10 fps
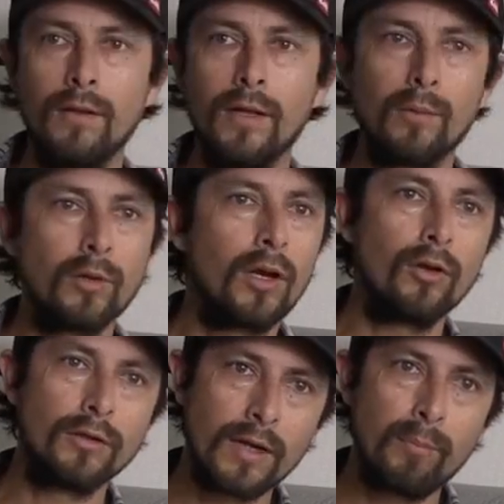Digamos que
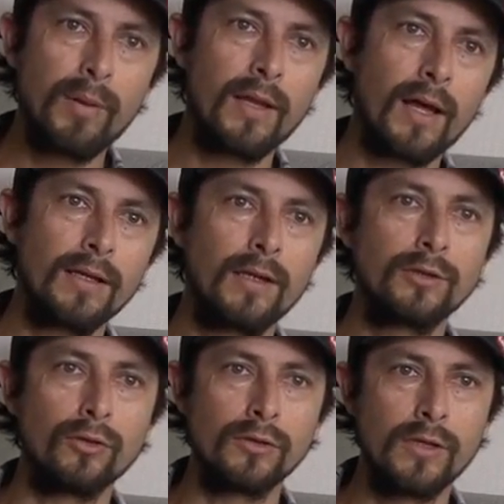los tres pilares que
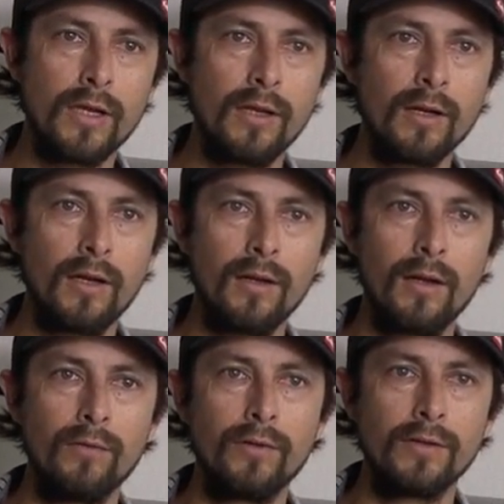sostienen
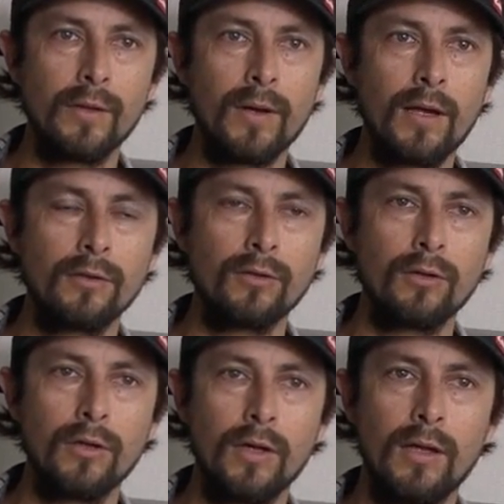al, festival
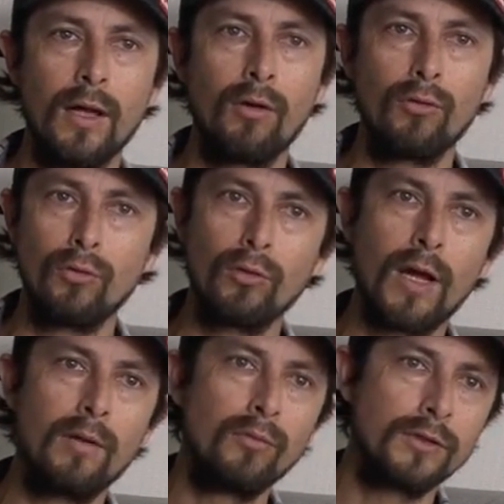son el lado
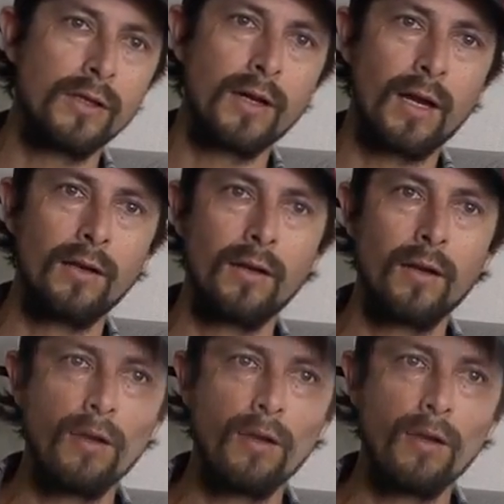cultural, musical,